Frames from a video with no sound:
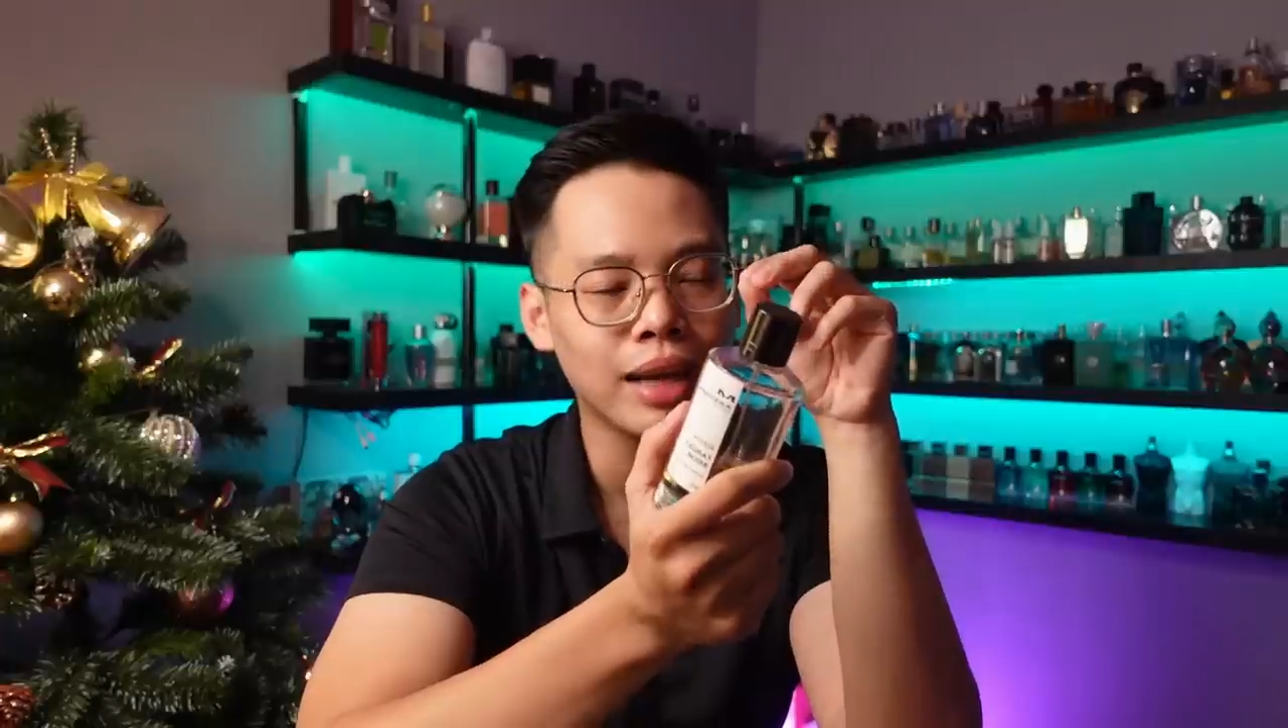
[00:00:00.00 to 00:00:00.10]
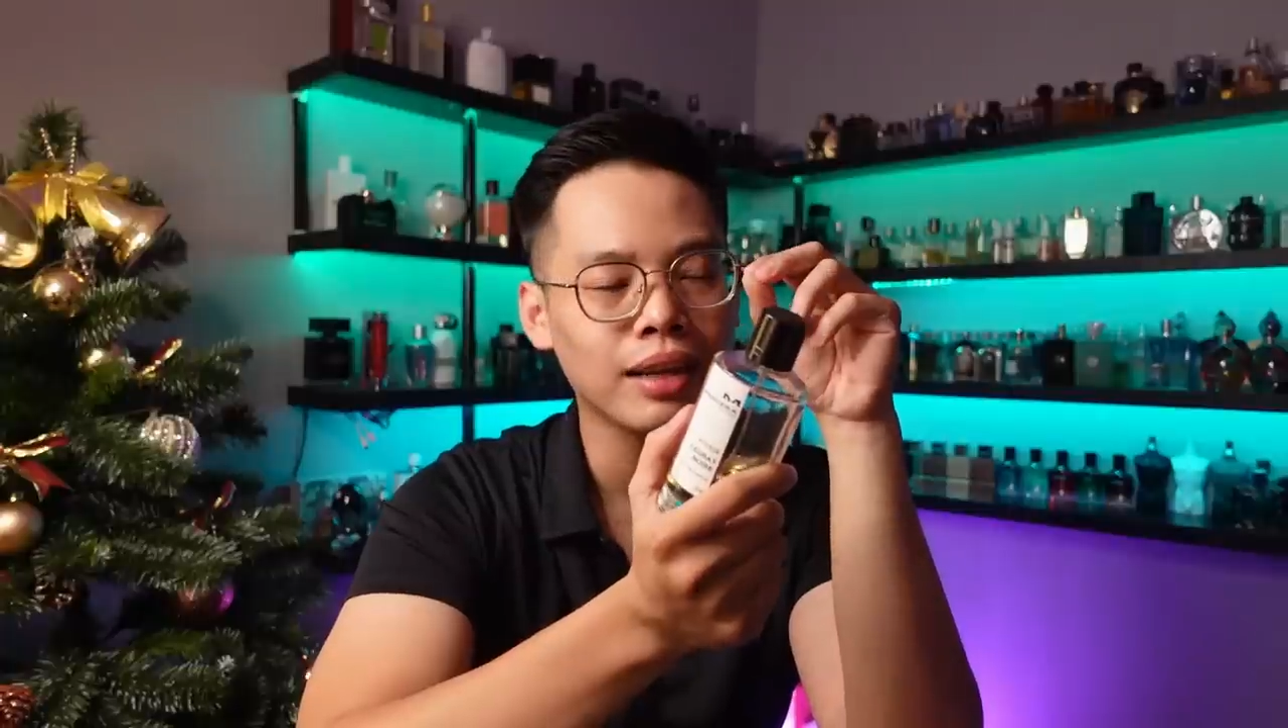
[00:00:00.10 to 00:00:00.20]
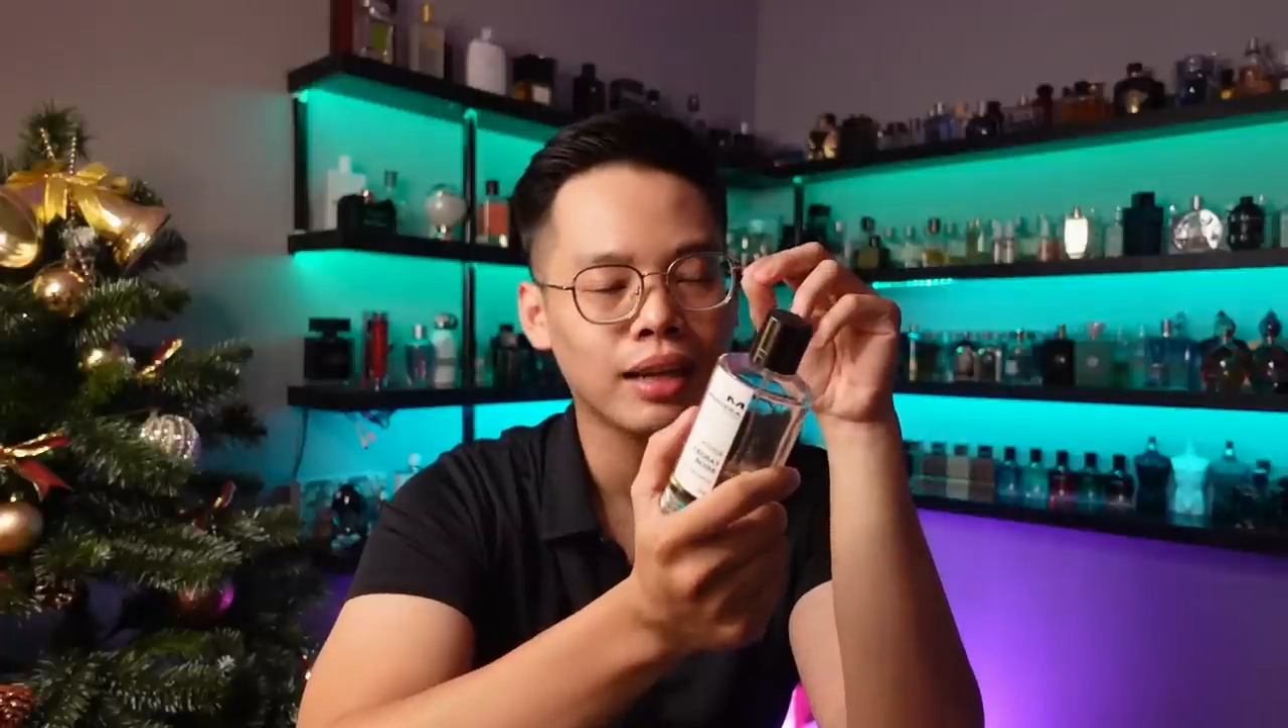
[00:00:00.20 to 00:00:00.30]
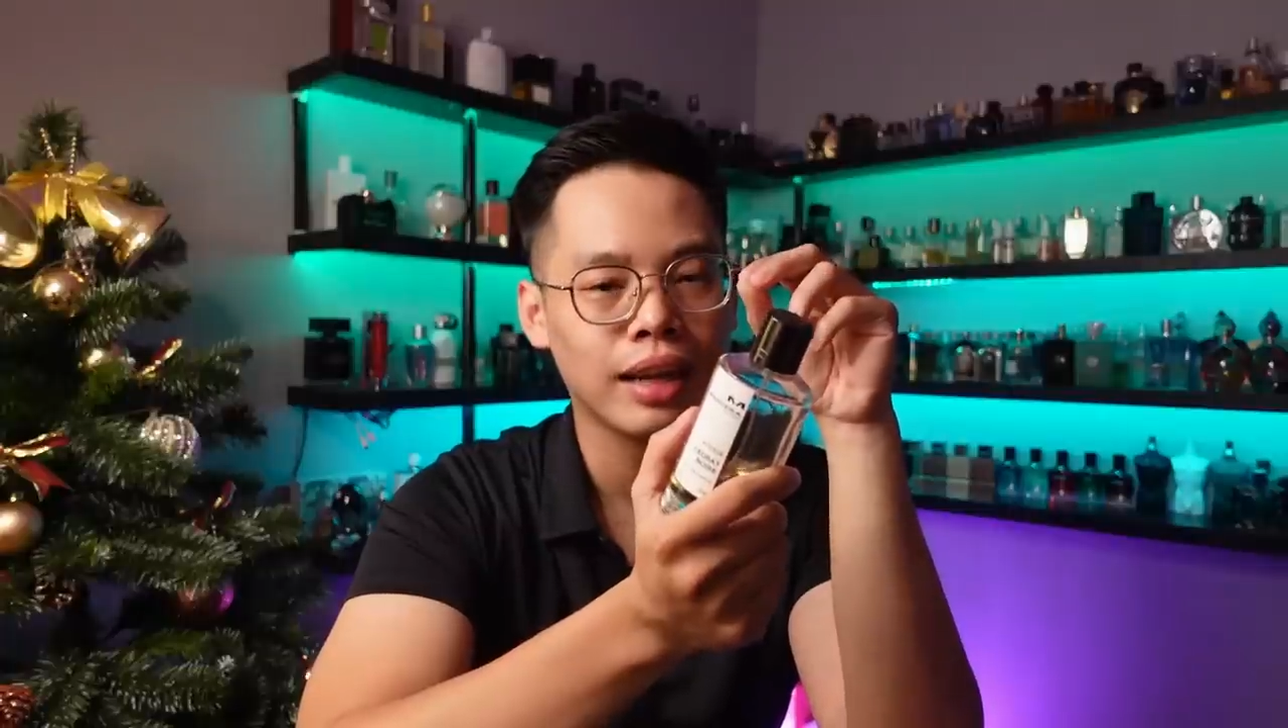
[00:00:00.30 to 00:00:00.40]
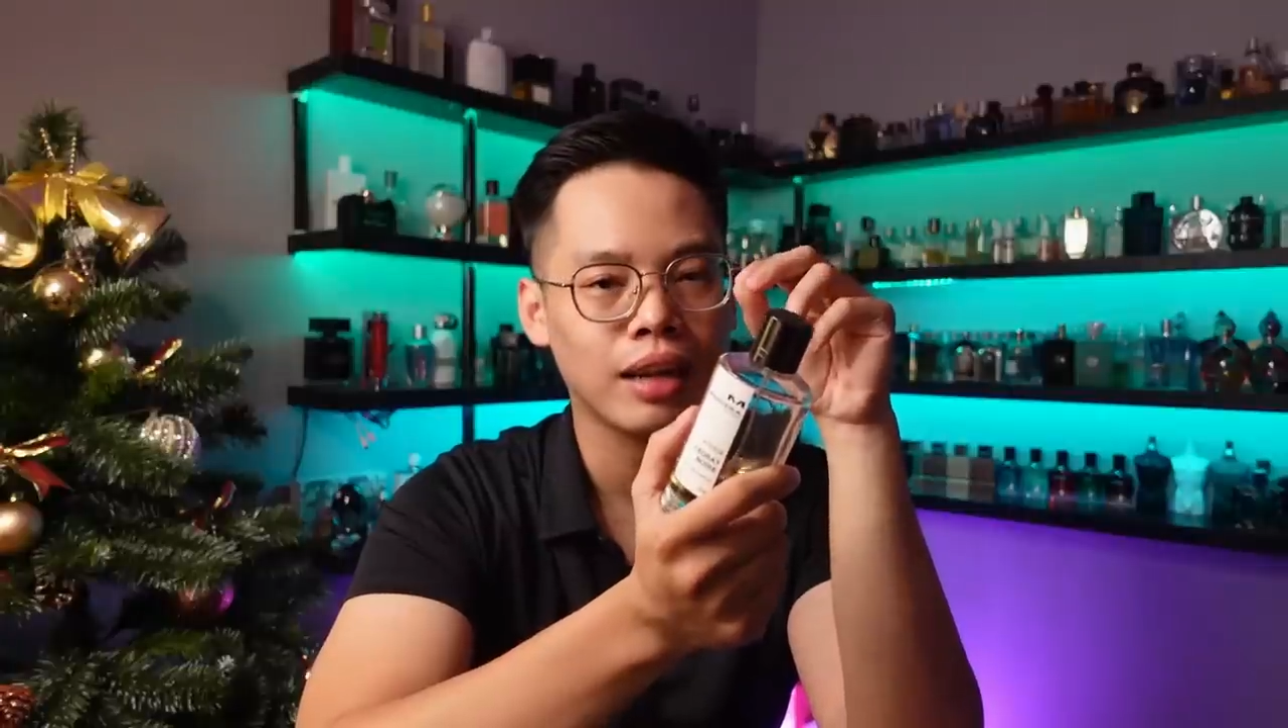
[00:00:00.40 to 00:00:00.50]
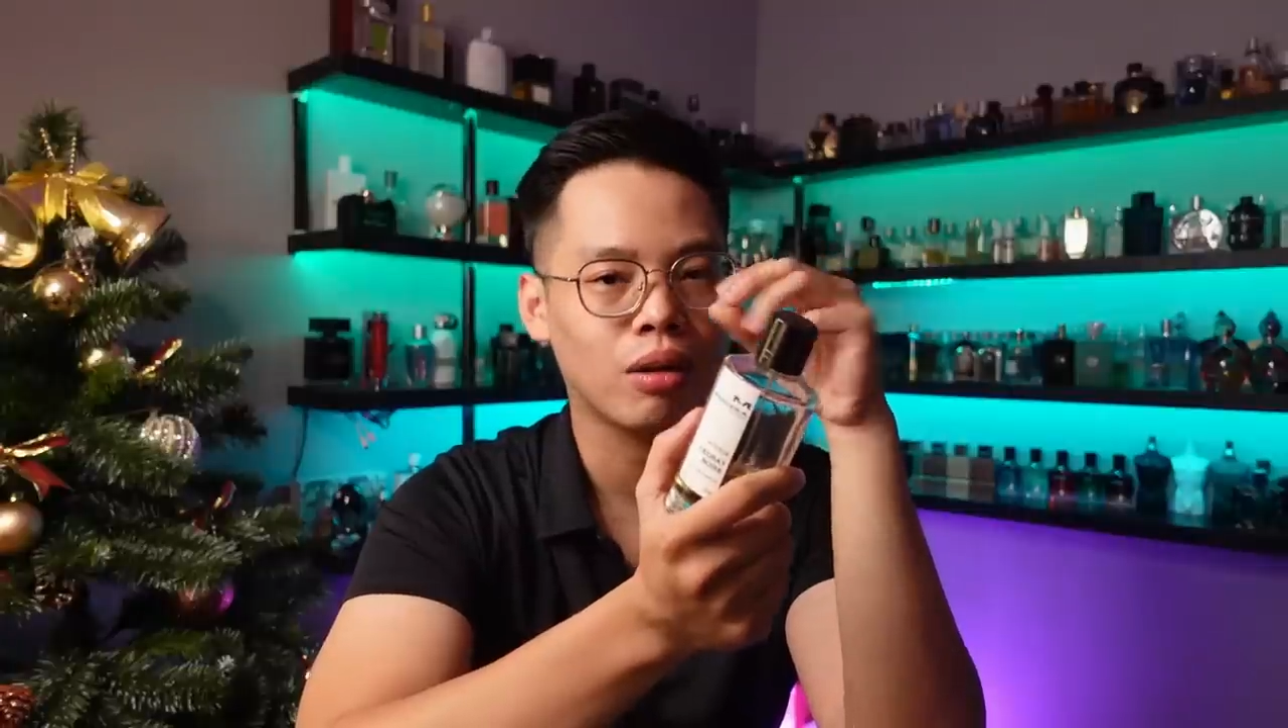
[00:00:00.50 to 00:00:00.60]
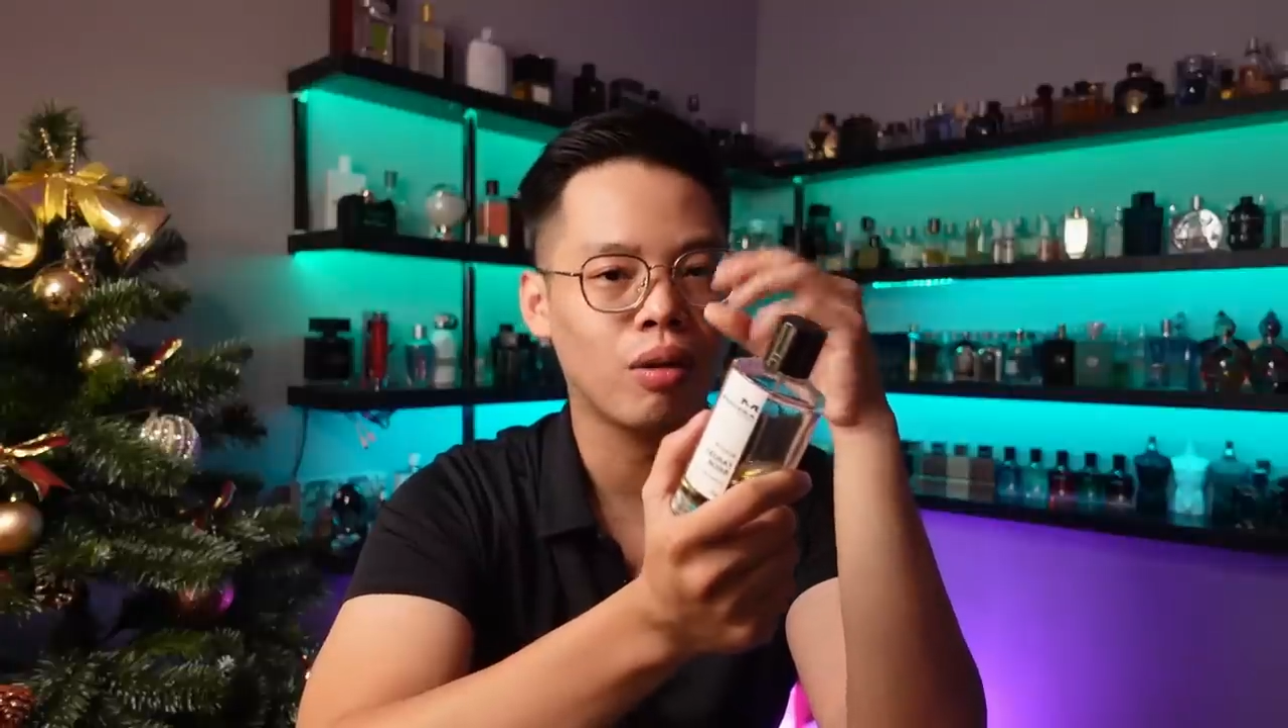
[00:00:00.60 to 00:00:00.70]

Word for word: thắt này